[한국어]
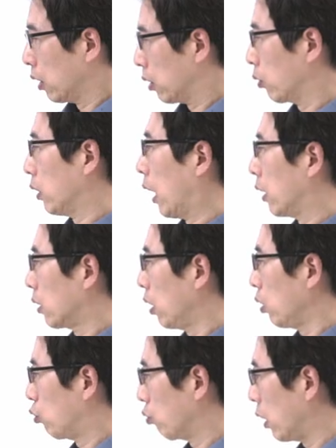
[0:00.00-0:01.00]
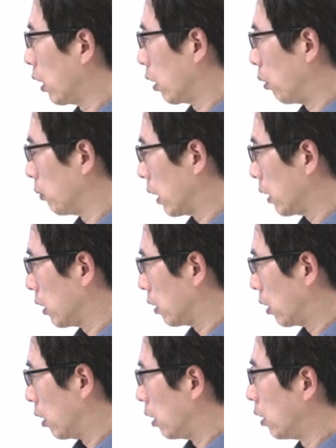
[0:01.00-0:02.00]
그리고 나서
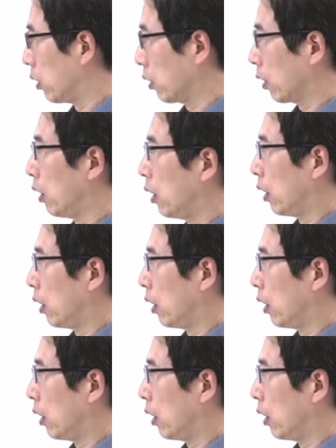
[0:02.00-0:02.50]
중앙검사시설 즉